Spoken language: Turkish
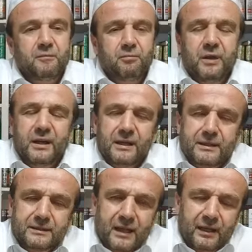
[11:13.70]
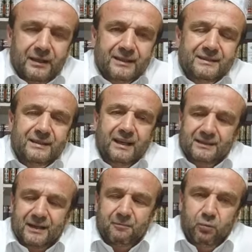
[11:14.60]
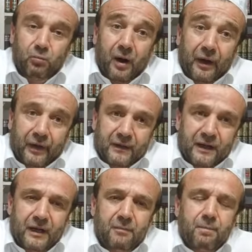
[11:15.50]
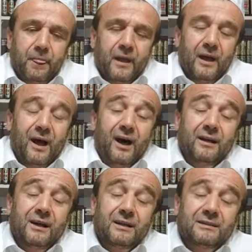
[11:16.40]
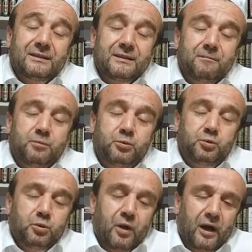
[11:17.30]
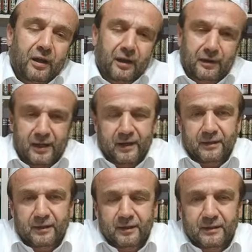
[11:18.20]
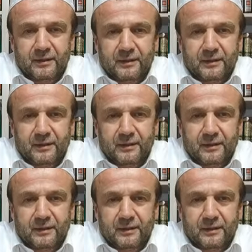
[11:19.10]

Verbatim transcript: Bir insan isterse bu manada hayatının bütün alanlarını